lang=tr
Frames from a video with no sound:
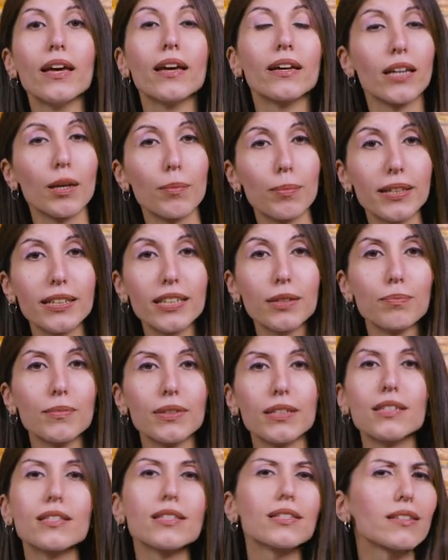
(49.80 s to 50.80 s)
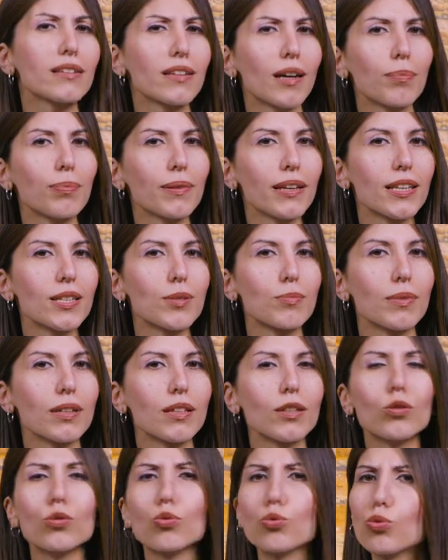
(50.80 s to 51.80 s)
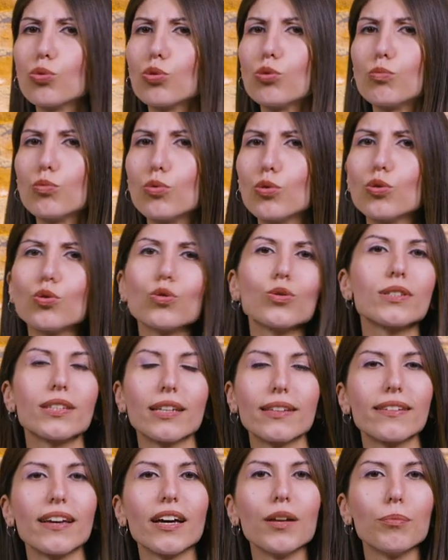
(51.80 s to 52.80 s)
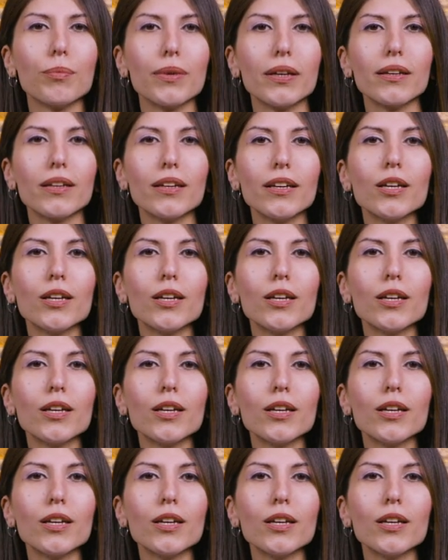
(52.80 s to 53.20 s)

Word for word: Kabarık mı, straplez mi, tül mü, saten mi?